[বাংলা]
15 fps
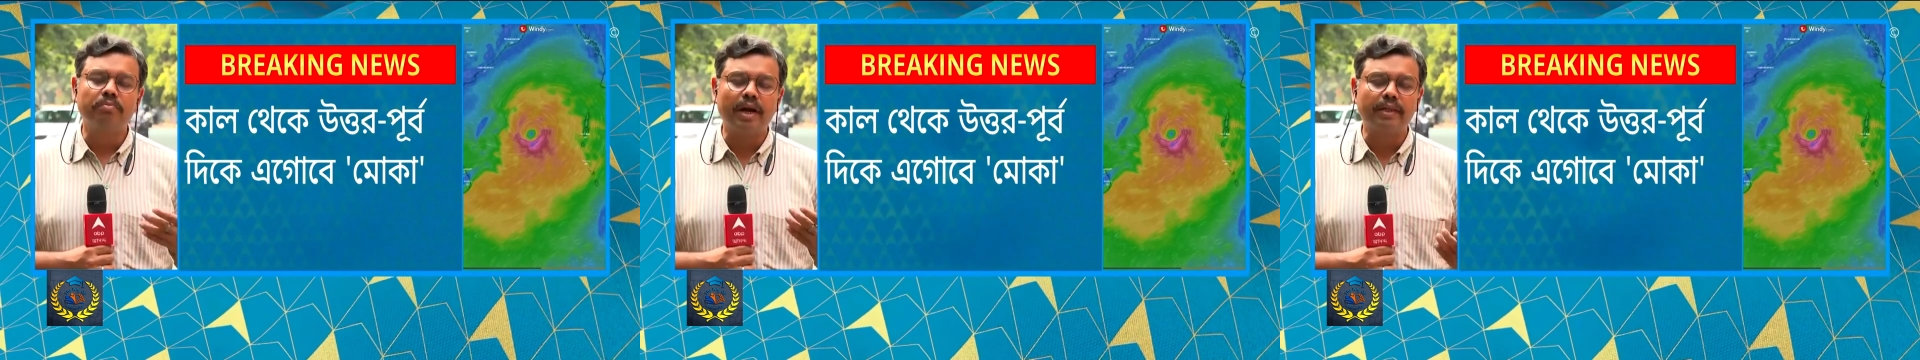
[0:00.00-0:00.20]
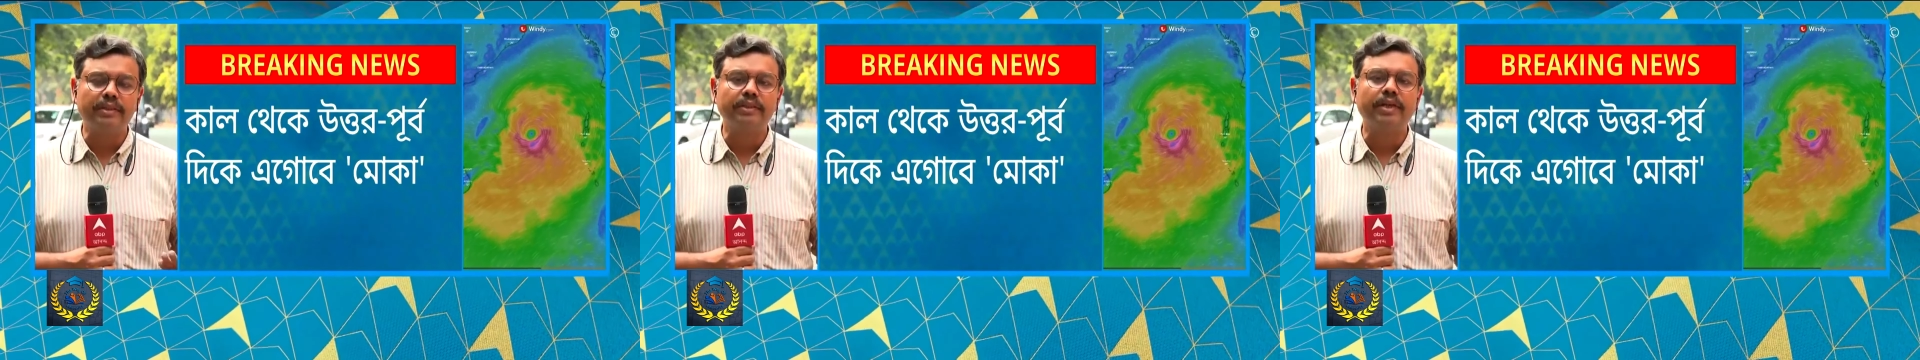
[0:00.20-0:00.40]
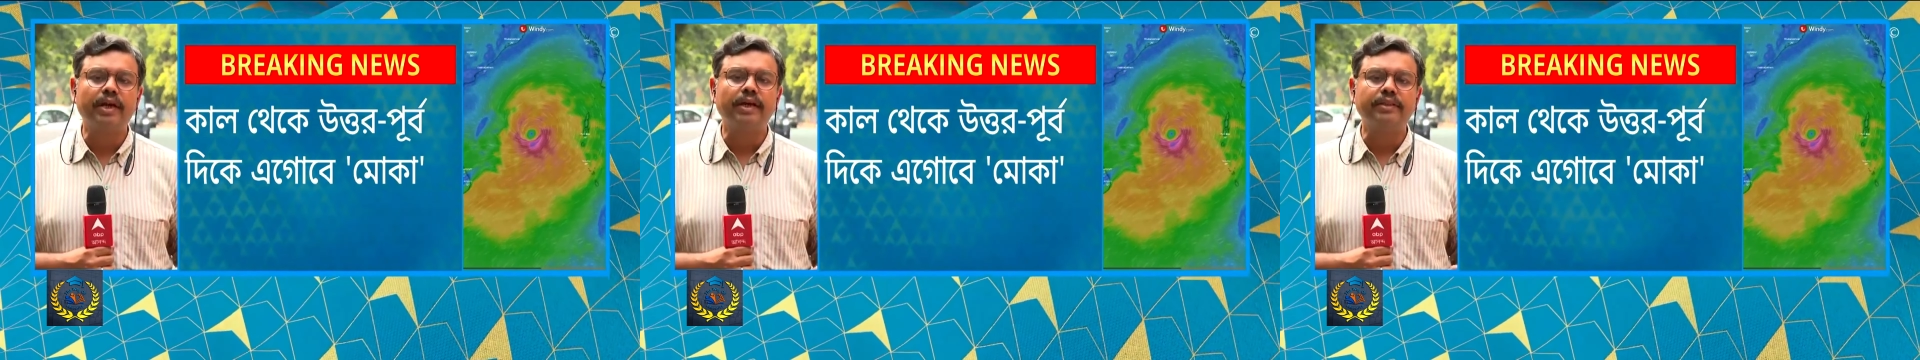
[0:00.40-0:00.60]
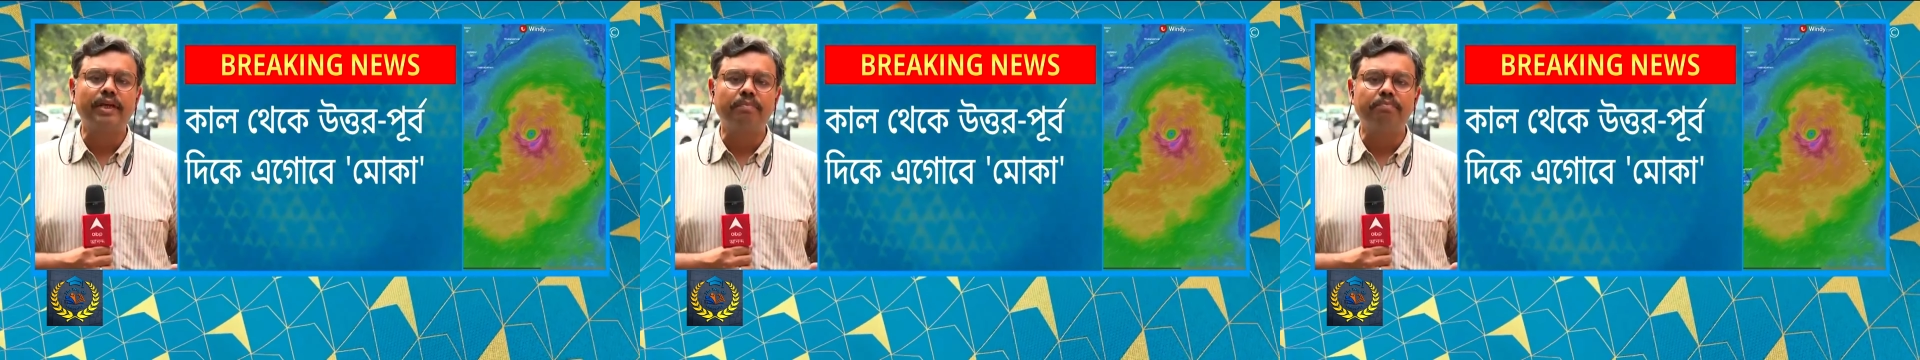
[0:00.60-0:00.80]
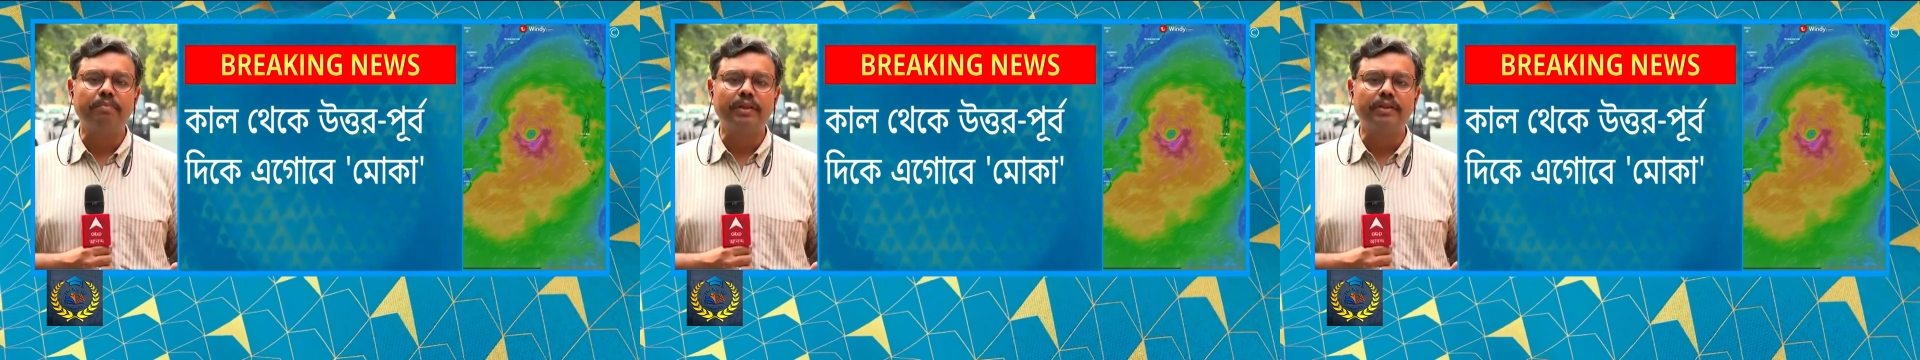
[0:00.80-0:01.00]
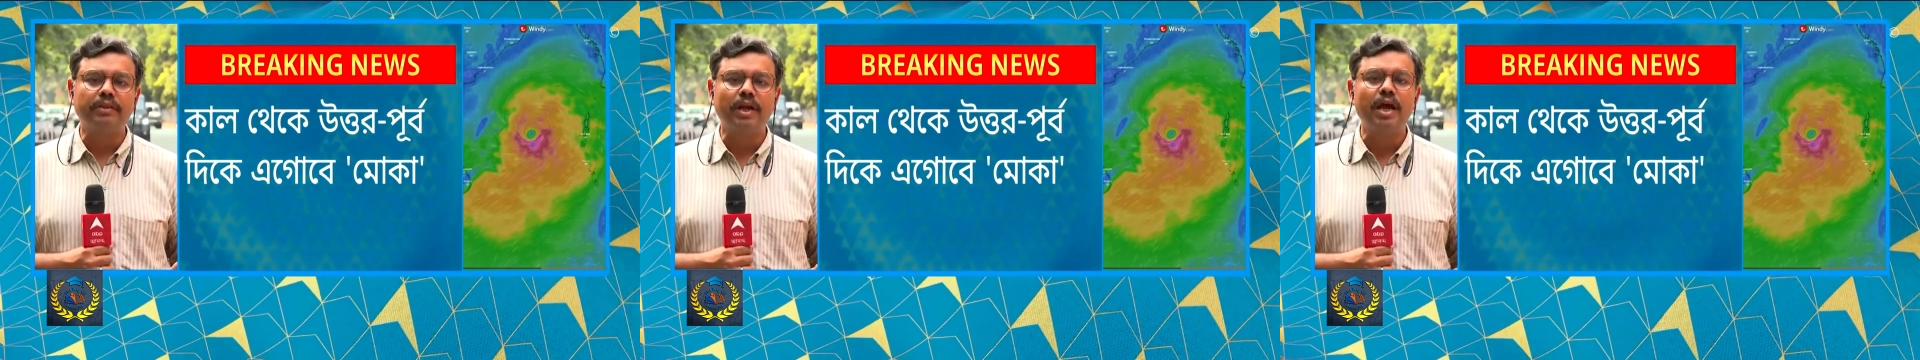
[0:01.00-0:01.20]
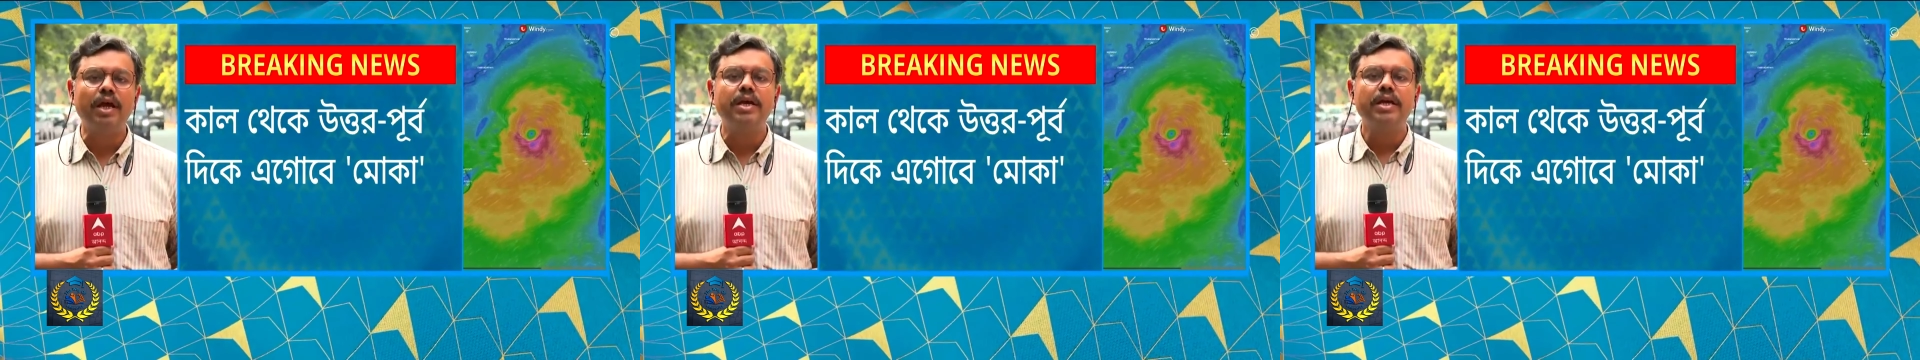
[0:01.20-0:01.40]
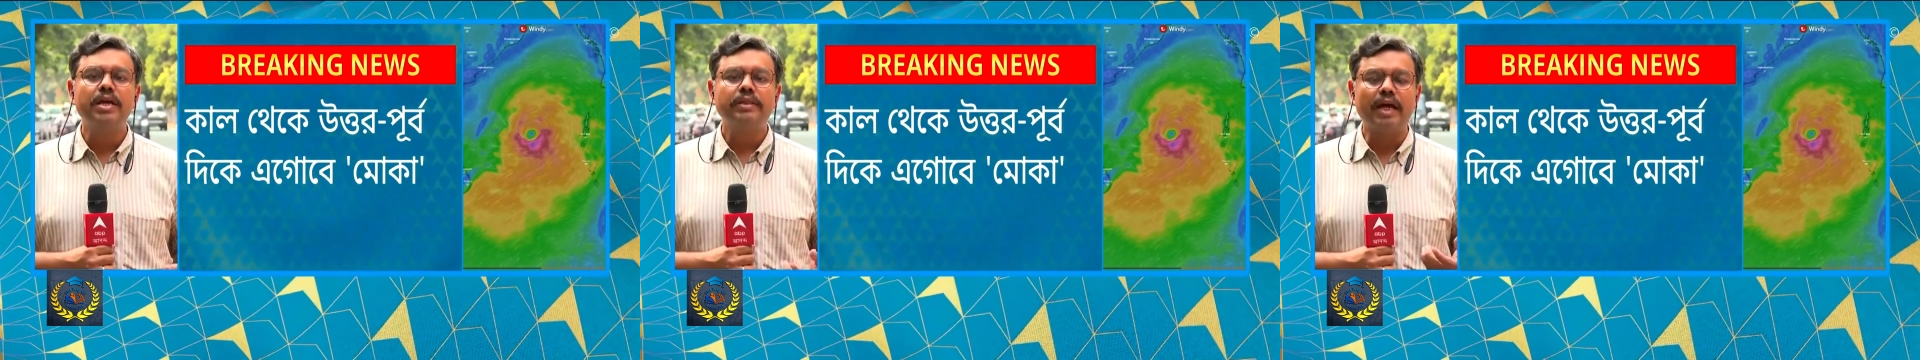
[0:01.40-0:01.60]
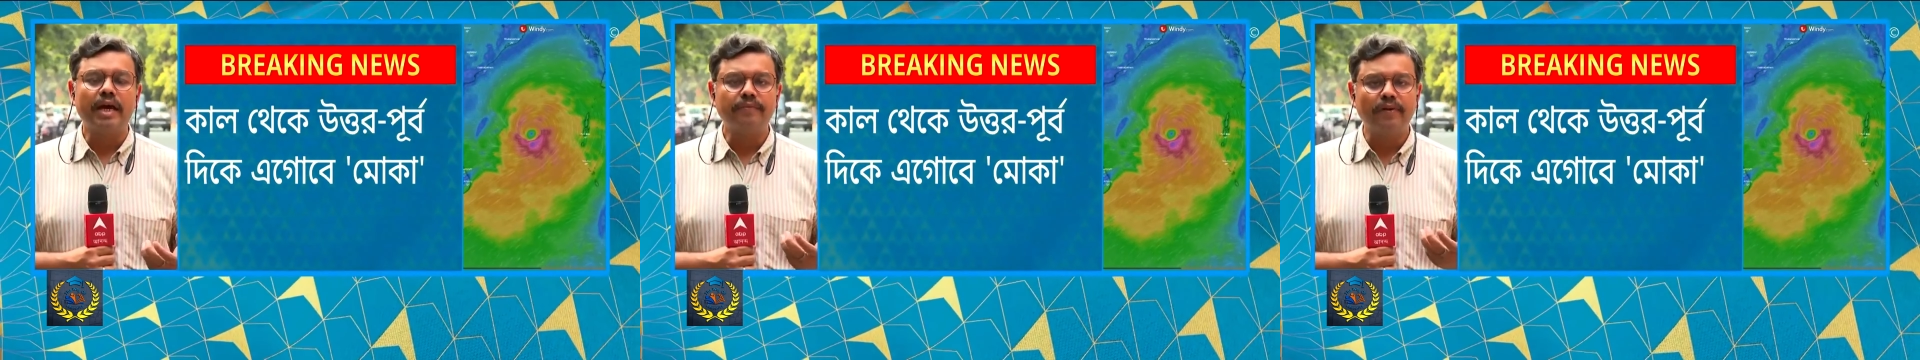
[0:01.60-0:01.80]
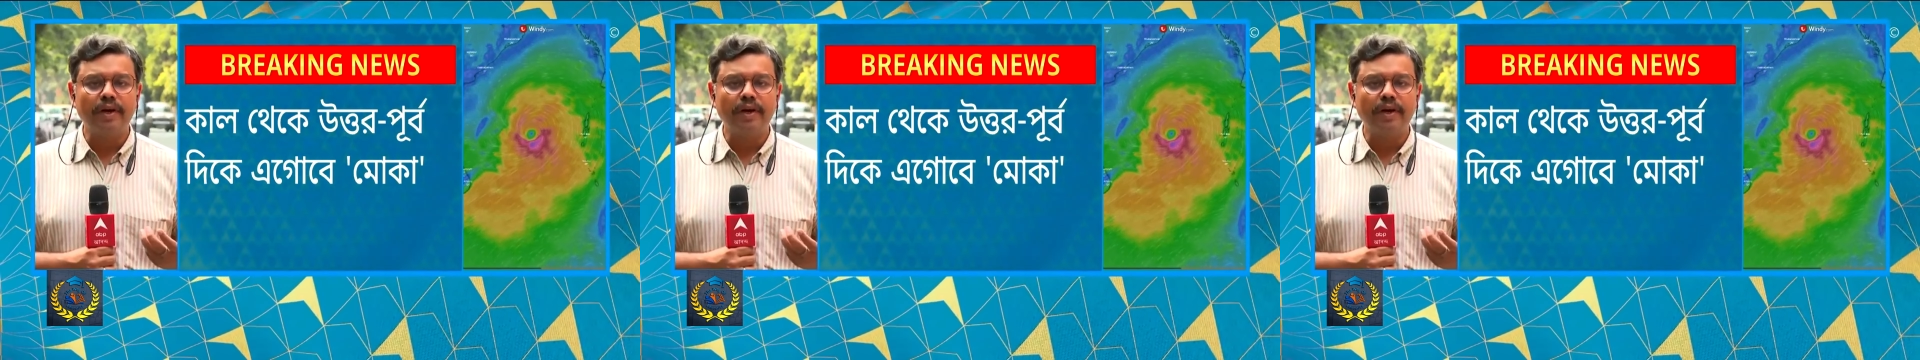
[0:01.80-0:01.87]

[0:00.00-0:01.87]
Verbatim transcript: বাড়তে থাকা তাপমাত্রা তার